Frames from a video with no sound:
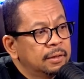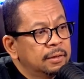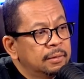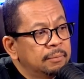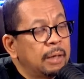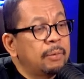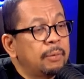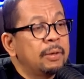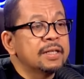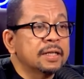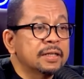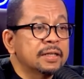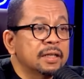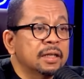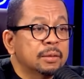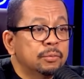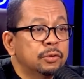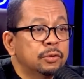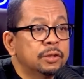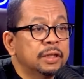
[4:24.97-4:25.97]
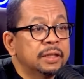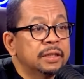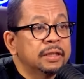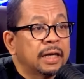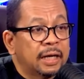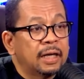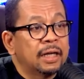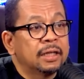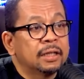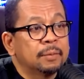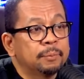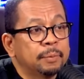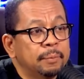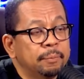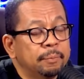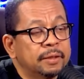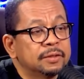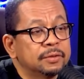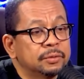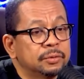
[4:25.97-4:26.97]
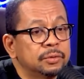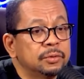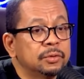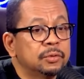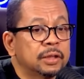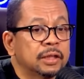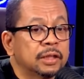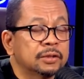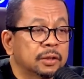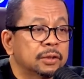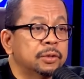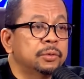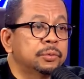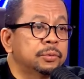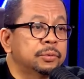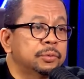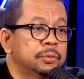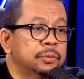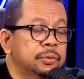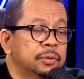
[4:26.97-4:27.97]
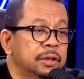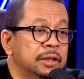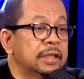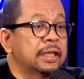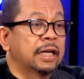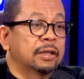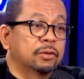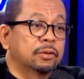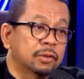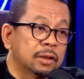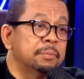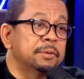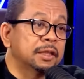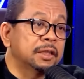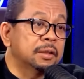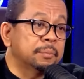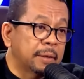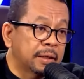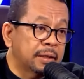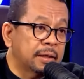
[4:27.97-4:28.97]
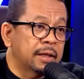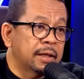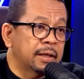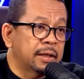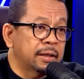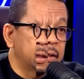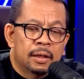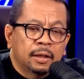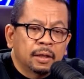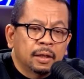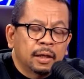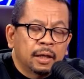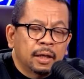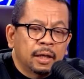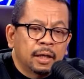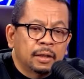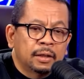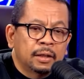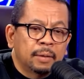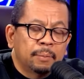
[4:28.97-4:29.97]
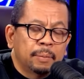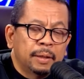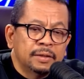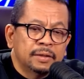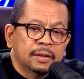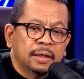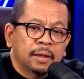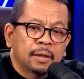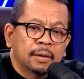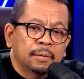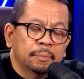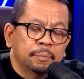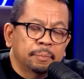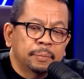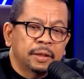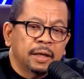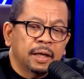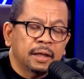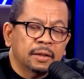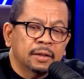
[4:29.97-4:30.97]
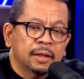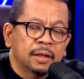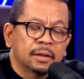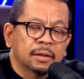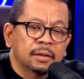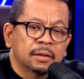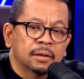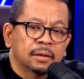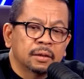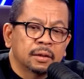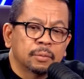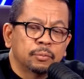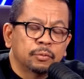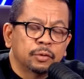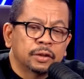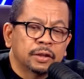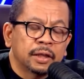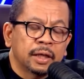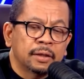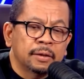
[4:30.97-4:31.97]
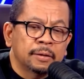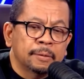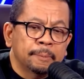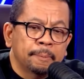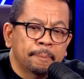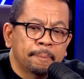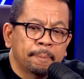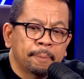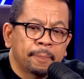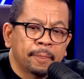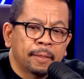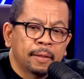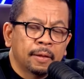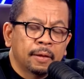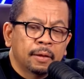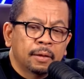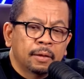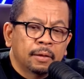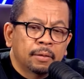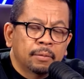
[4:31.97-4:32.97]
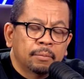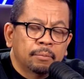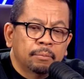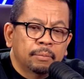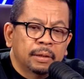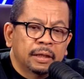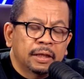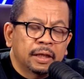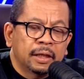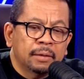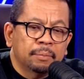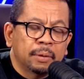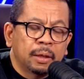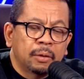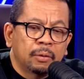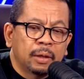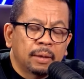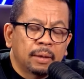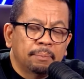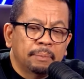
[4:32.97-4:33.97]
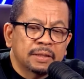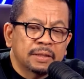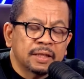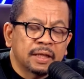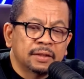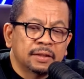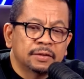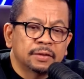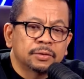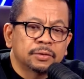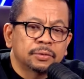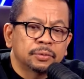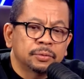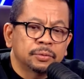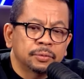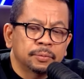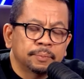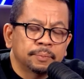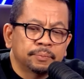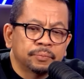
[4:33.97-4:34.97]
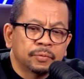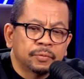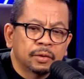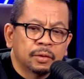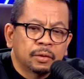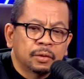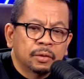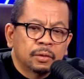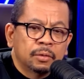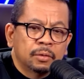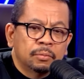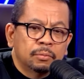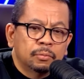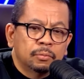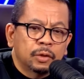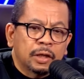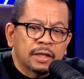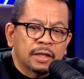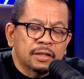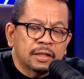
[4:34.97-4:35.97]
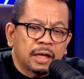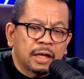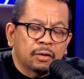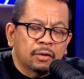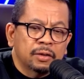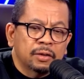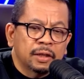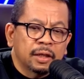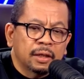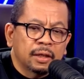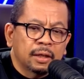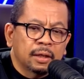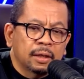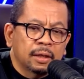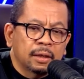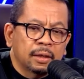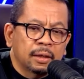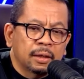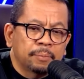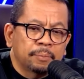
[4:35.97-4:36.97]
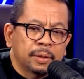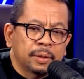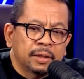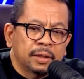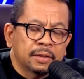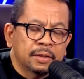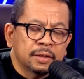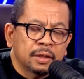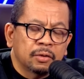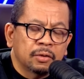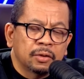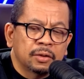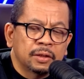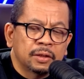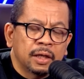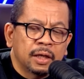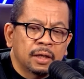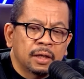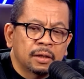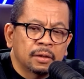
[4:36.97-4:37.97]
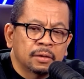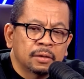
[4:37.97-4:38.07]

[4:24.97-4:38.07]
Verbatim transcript: bahwasanya kemudian dia kalah di pilpres itu juga satu indikator yang bisa dipakai. Uh, ada banyak pihak yang kemudian melihat bahwa Mas Anies itu bukan calon yang apa ya, calon yang